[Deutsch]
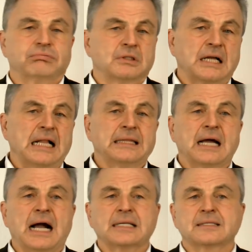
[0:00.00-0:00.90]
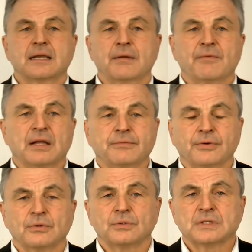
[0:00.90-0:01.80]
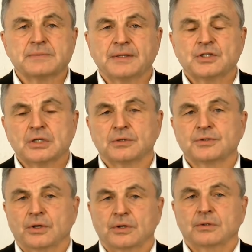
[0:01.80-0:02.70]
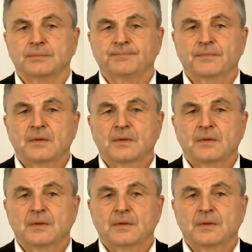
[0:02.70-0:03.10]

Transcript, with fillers: enthaltene Aktien im Wert von rund 20.000 Euro.